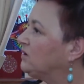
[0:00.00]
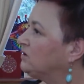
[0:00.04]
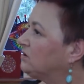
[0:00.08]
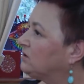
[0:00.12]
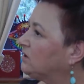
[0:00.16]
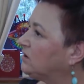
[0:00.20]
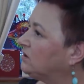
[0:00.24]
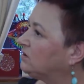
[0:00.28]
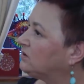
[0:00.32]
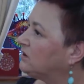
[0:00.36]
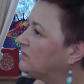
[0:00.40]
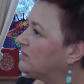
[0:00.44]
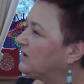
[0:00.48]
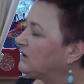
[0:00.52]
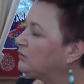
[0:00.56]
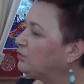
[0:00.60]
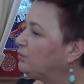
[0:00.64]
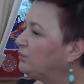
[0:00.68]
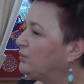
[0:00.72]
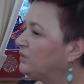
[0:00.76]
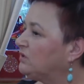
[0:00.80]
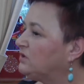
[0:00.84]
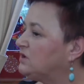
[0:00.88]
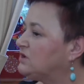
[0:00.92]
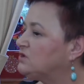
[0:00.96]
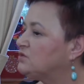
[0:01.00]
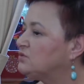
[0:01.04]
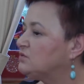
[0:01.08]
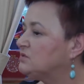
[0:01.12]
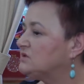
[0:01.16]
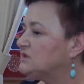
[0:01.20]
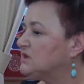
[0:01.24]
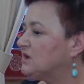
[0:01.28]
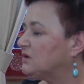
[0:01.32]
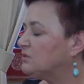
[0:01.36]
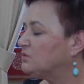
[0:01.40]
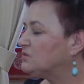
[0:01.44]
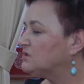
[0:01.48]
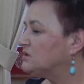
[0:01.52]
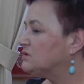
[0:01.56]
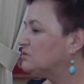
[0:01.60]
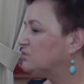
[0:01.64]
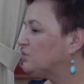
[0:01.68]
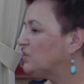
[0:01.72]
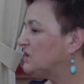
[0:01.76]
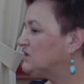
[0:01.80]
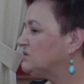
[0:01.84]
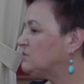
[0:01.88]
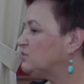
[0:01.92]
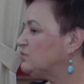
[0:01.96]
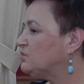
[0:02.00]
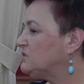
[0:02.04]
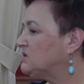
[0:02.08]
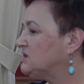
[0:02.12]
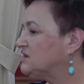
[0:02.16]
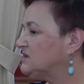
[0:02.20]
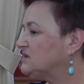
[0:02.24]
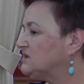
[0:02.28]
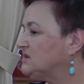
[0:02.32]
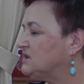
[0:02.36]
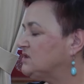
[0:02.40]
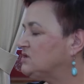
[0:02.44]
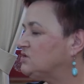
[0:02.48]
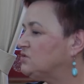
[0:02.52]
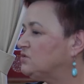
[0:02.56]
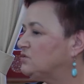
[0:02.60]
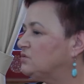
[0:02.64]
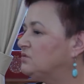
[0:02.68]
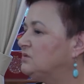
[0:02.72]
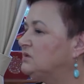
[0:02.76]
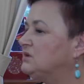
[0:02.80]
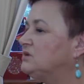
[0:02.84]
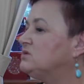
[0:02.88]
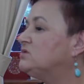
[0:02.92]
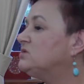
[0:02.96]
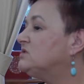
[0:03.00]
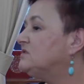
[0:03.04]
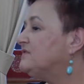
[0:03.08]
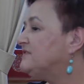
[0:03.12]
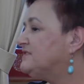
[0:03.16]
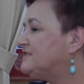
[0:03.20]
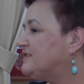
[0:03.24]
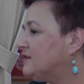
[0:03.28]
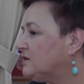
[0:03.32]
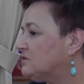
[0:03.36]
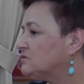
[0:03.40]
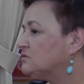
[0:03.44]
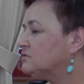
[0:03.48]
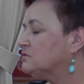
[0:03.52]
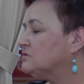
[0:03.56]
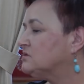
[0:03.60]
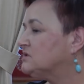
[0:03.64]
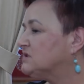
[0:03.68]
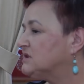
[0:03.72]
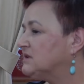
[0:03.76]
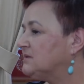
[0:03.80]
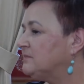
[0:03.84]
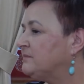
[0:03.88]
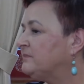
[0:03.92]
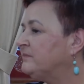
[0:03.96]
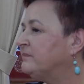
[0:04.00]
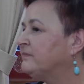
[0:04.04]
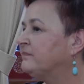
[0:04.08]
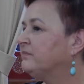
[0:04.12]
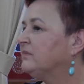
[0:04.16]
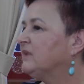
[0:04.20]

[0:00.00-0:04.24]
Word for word: do tego tematu podeszły, z jaką sytuacją się zderzyły i czy w związku z tym